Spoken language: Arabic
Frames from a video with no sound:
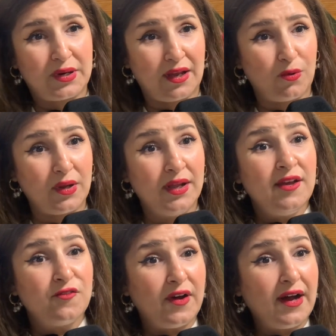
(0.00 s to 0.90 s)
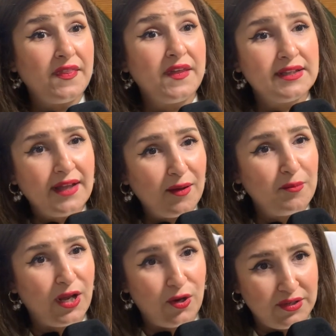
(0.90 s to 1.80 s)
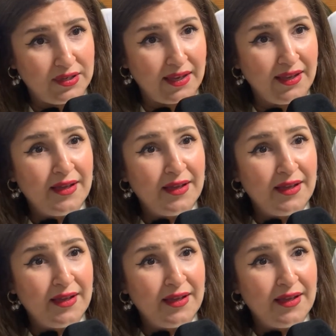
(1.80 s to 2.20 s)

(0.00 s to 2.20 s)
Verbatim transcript: الرغبة فهذا دعم لهن